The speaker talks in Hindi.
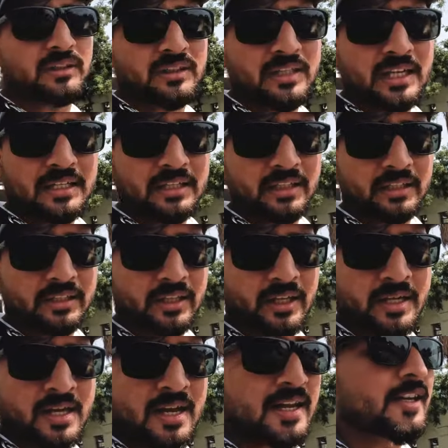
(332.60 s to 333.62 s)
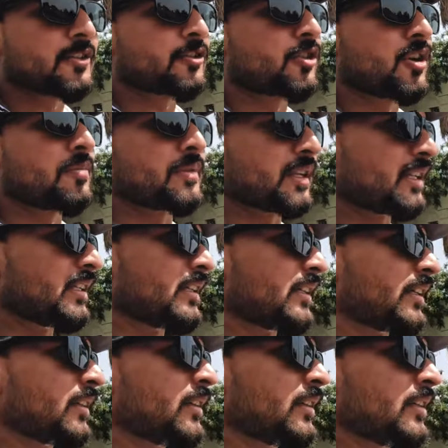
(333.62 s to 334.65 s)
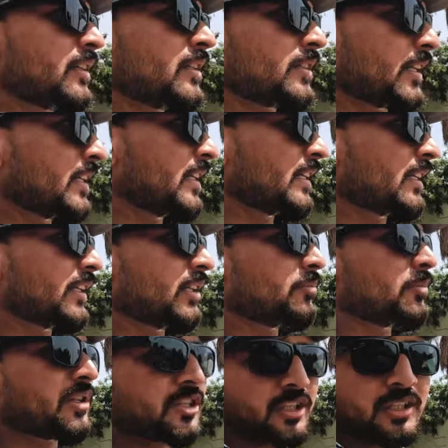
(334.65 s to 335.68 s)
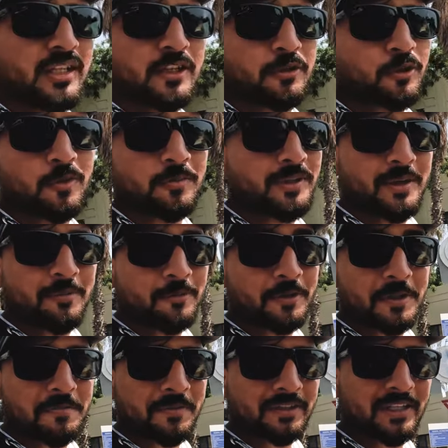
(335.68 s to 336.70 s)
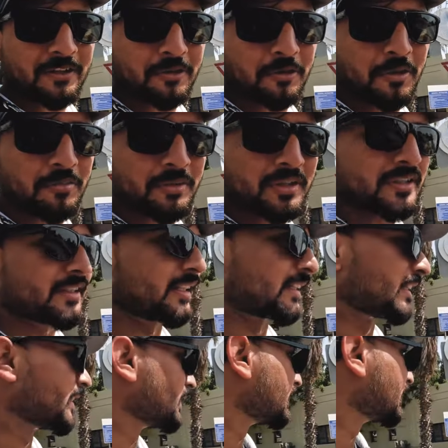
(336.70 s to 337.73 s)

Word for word: अंदर जाके देखते हैं ये है जॉब नहीं है चली गई बची है जो भी हमको नहीं पता तो अभी चलते हैं